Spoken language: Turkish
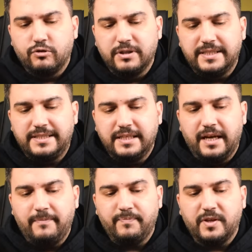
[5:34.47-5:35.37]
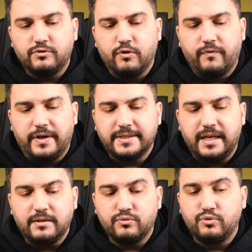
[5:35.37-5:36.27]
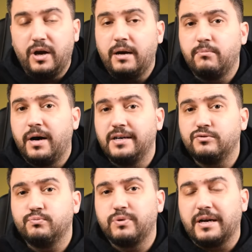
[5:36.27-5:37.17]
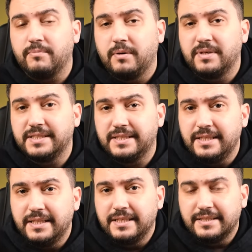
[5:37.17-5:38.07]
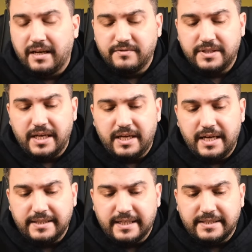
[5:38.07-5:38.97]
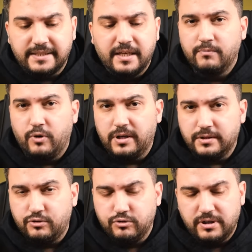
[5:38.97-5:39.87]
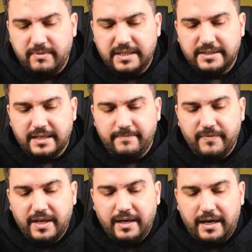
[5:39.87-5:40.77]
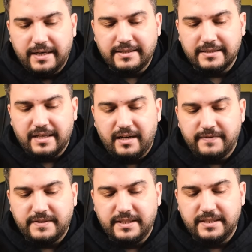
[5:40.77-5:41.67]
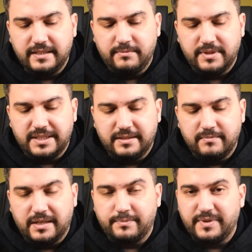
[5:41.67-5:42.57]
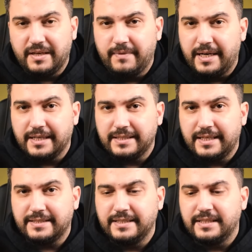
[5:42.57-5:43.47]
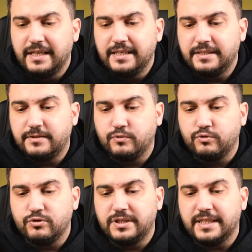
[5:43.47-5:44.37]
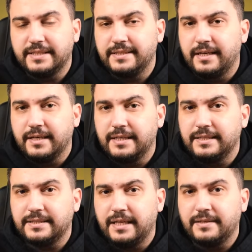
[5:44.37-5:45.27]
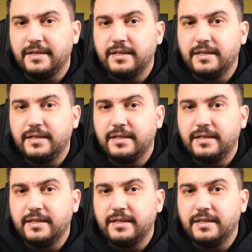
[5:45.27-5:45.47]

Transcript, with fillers: Dolayısıyla çok fazla suya maruz bırakmamanızı tavsiye ederiz. Bu arada şunu da belirtelim. Arka taraf çizilir mi çizilmez mi diye merak ederseniz kutunun içerisinden arkadaşlar